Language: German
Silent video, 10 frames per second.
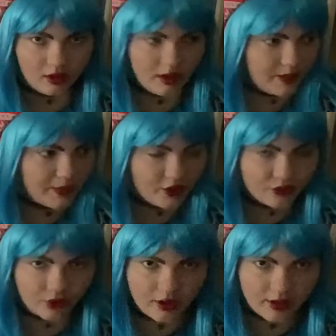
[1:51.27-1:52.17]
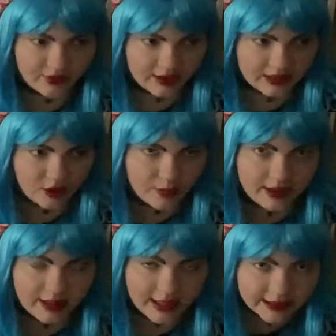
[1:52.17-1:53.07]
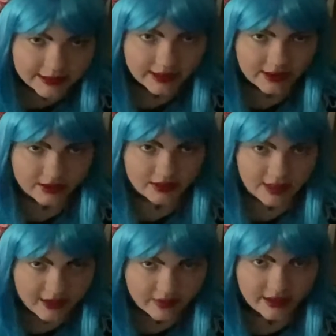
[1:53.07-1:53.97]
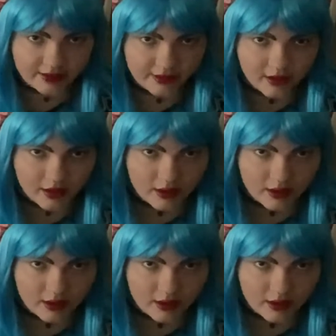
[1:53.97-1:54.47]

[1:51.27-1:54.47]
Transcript: Ich meine, früher fand ich auch mein Lächeln richtig hässlich.